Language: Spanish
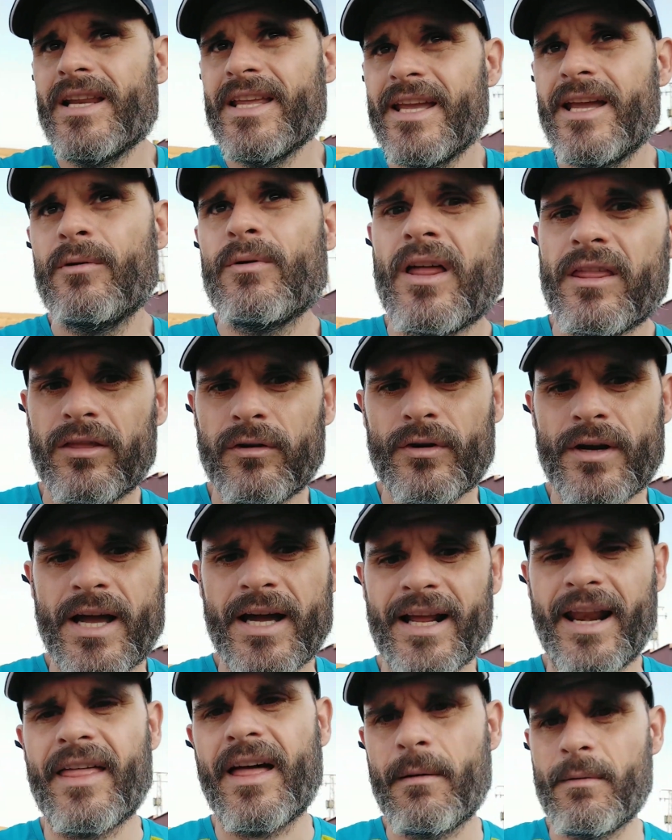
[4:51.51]
elige una
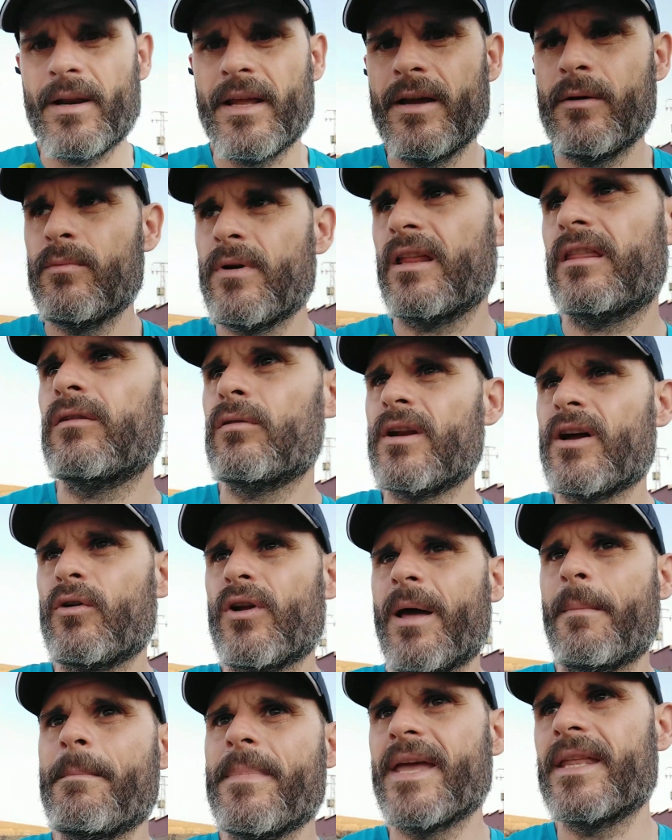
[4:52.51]
zona agradable, una
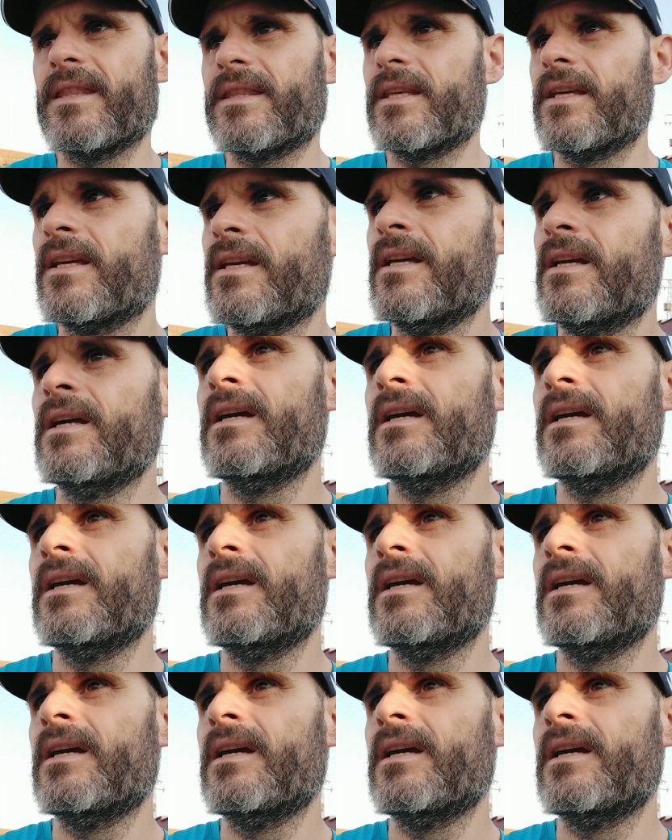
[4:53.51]
zona con ambiente.